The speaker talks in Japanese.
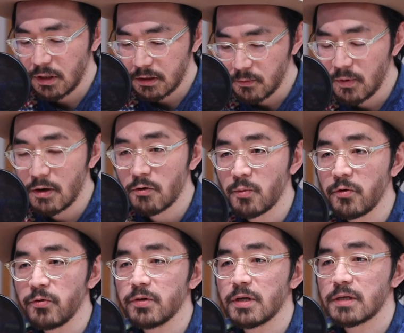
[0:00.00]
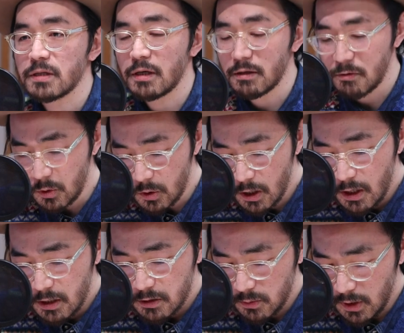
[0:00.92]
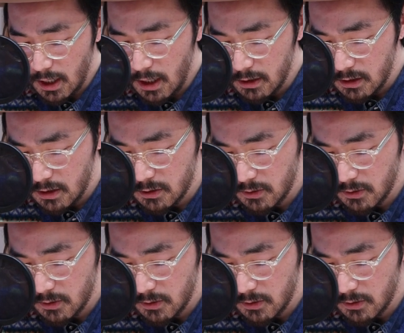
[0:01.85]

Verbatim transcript: とだとは思うんですけど、そそのアーティ